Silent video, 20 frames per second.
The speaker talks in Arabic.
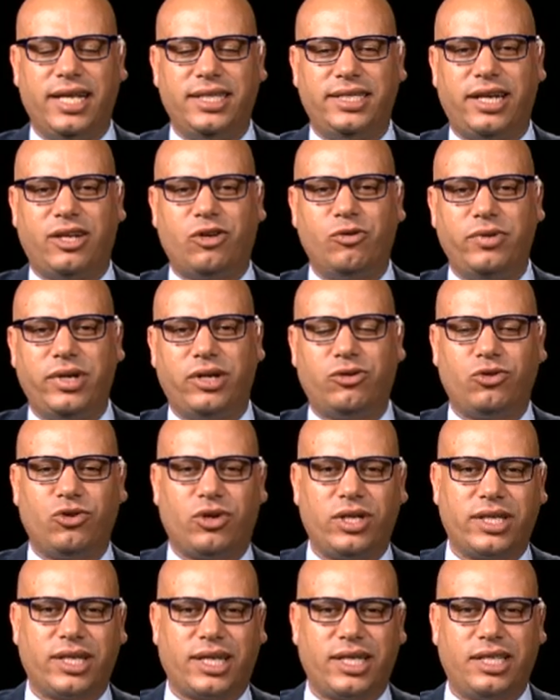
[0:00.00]
ديالكم اللي
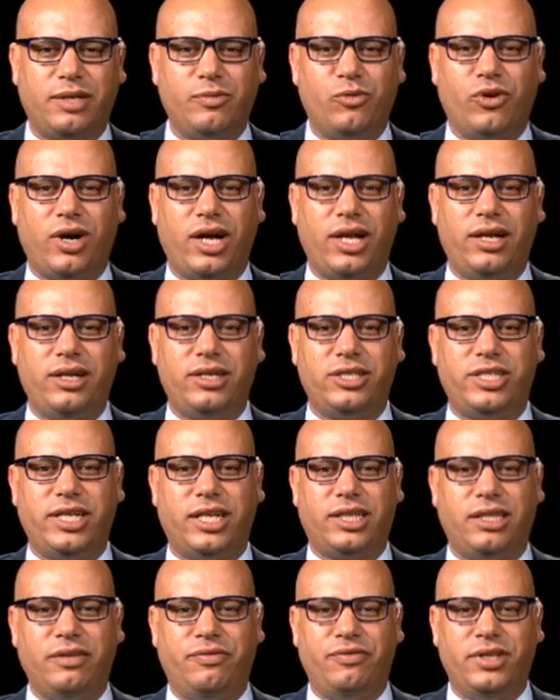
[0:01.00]
كنتوا غادي تقدموها
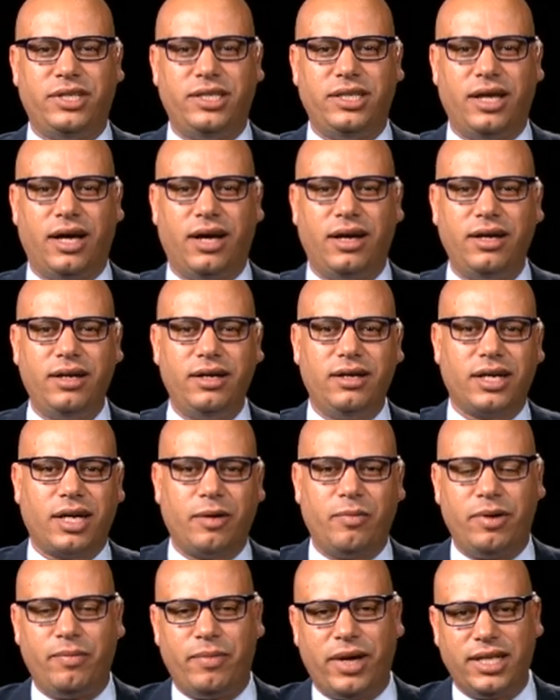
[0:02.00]
للجنه التنفيذيه
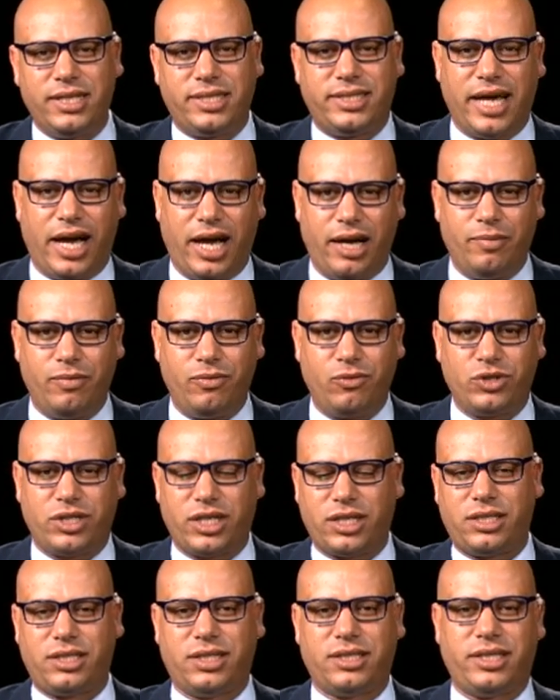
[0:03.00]
قبل ما ينسحب واش
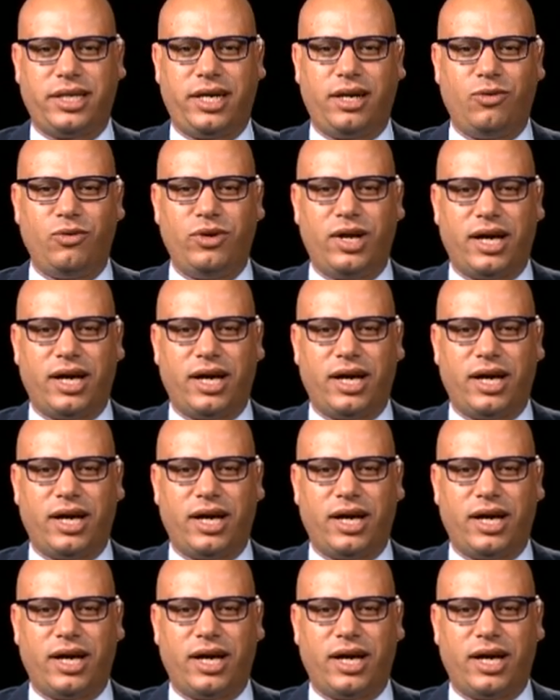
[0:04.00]
هذا الشيء صحيح ولا